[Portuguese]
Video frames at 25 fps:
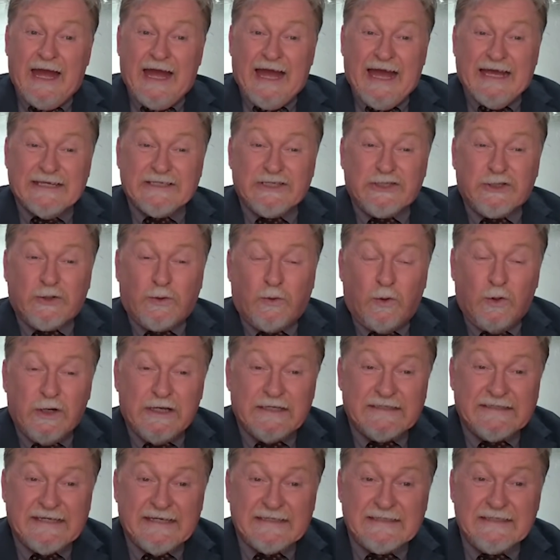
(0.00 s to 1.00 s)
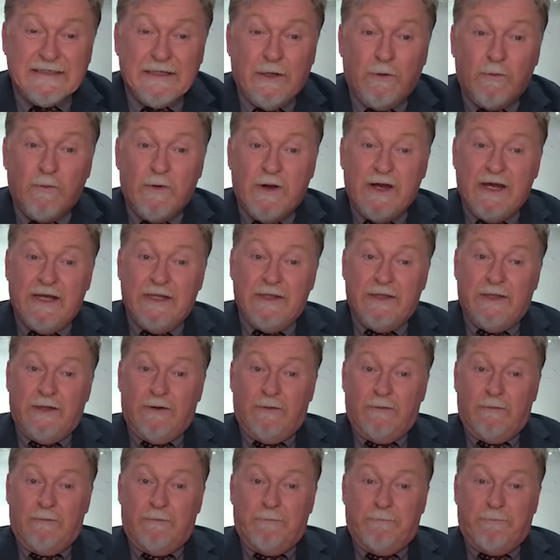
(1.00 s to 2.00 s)
as coisas não
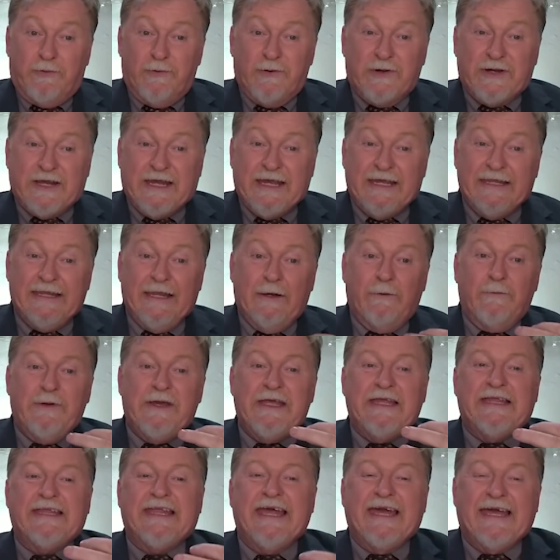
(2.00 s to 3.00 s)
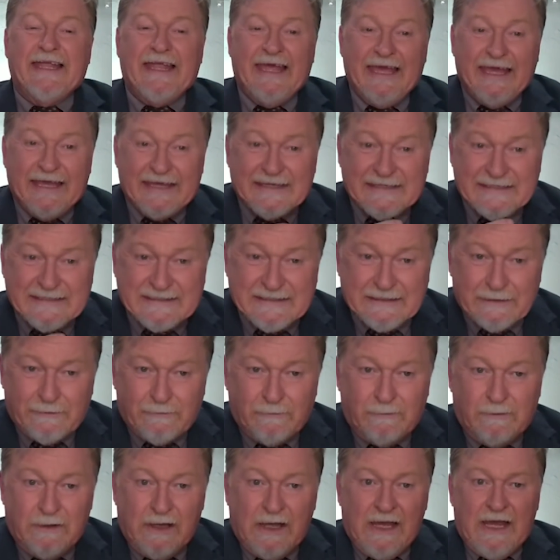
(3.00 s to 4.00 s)
andam porque não
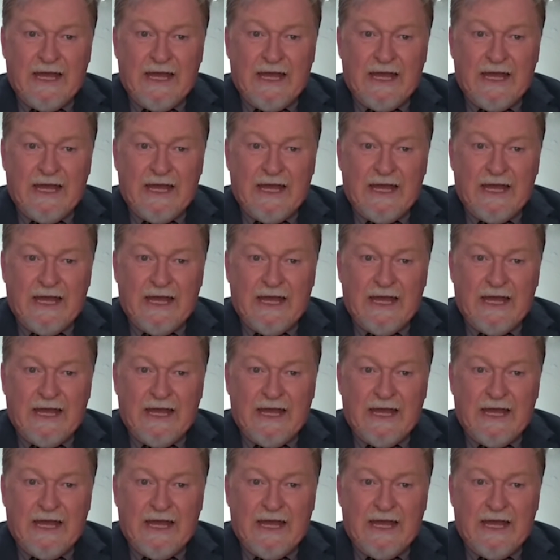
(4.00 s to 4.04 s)
interessam